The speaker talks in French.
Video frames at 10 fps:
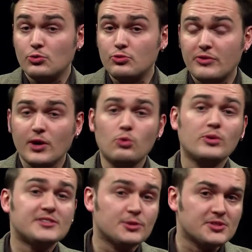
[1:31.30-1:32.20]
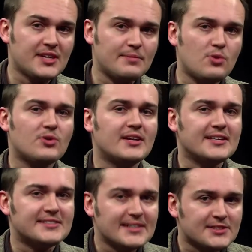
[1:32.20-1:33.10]
nous verrons essentiellement
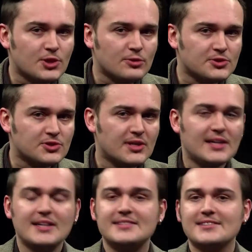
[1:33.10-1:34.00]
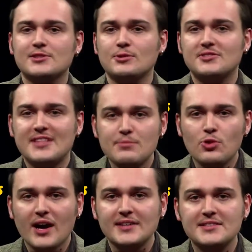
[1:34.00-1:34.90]
les instances, les instances
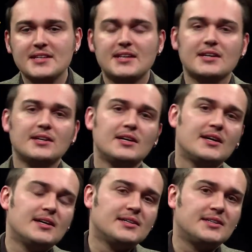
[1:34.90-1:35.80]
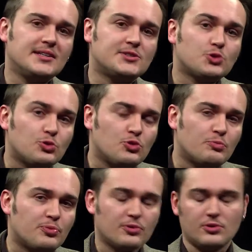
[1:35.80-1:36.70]
démocratiques qui
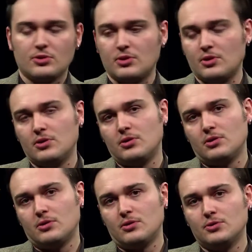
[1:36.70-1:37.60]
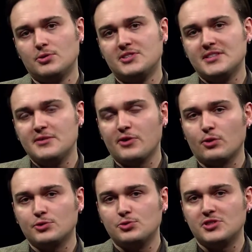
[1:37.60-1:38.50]
s'occupent euh, de ces
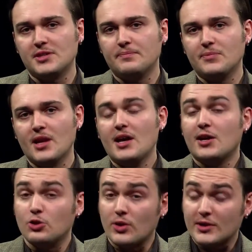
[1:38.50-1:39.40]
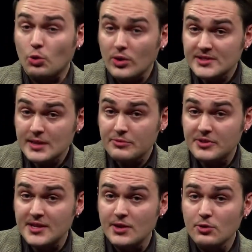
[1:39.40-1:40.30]
différents sujets. Dans la troisième
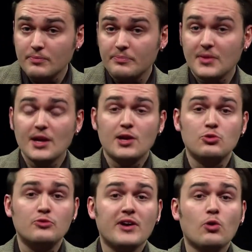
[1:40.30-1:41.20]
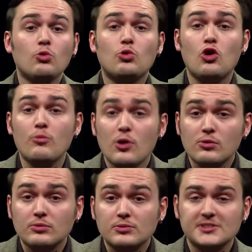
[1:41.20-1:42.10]
vidéo, nous verrons
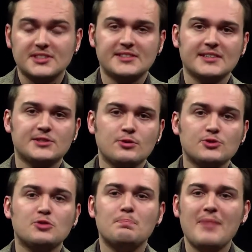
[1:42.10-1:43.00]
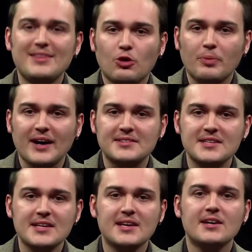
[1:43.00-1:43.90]
comment ces instances mettent en
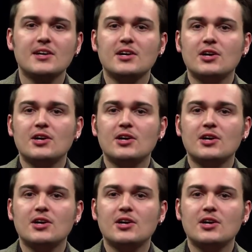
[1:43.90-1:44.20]
pratique